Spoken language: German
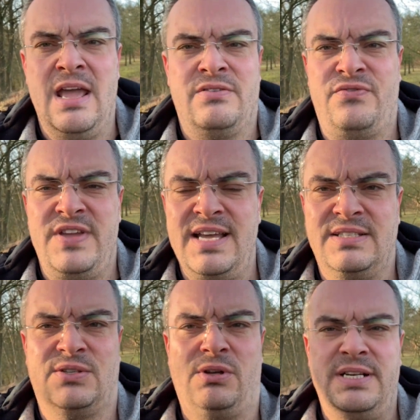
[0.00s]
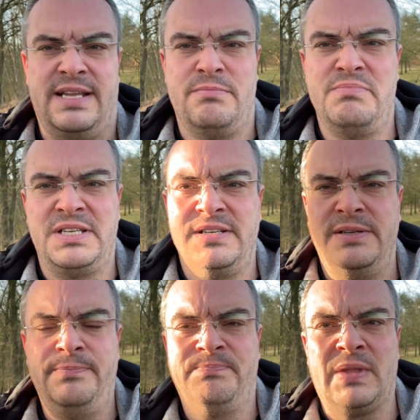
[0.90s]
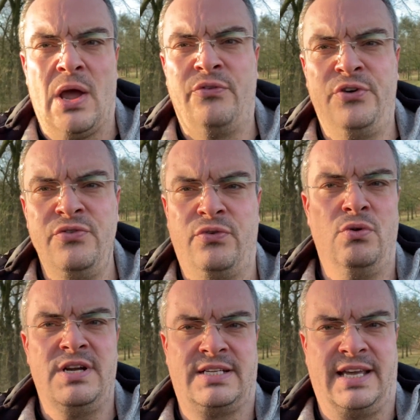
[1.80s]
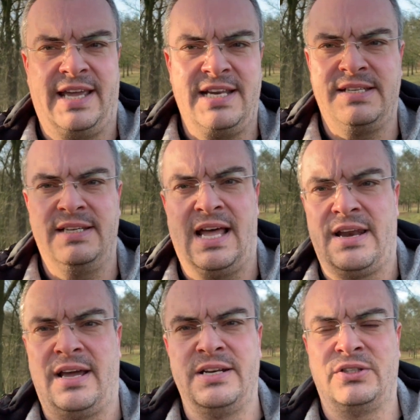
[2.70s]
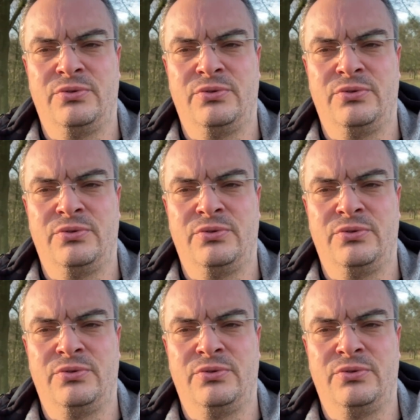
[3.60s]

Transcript: Wer soll denn bitte 500 Geräte an einer